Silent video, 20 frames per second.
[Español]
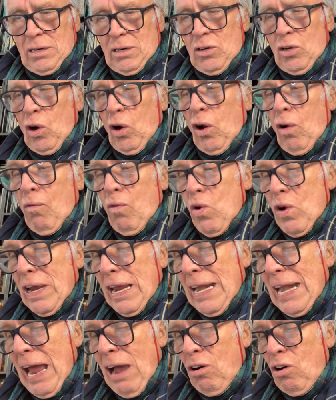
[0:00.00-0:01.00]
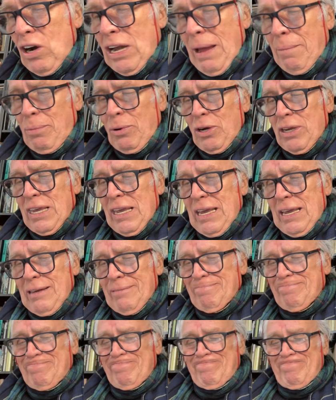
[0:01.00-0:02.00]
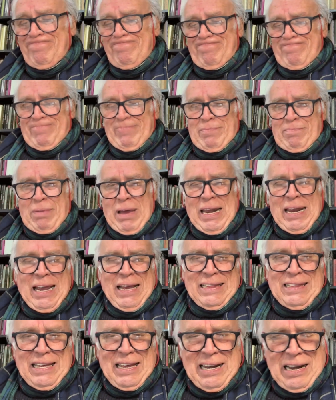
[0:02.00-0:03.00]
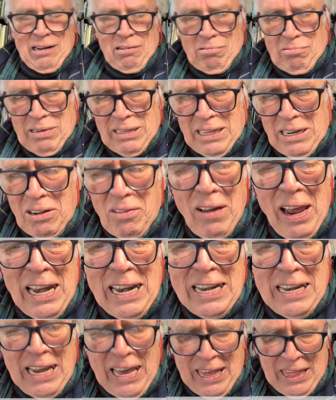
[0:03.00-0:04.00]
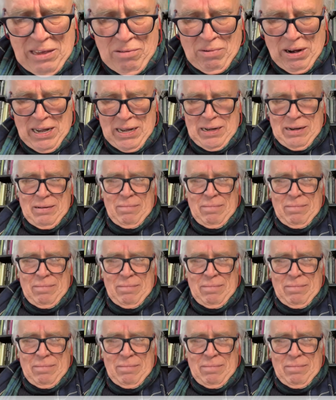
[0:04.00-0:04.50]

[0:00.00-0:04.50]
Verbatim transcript: No lo busquen ahora porque van a gastar al cohete. No vale nada igual,